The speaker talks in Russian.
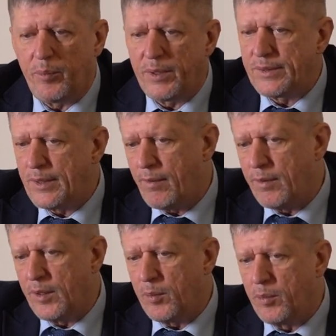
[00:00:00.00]

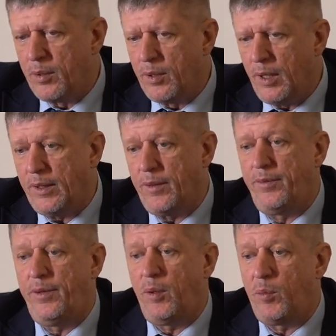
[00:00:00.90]
представленным этим
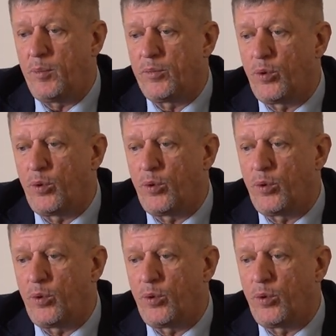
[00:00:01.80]
фильмом,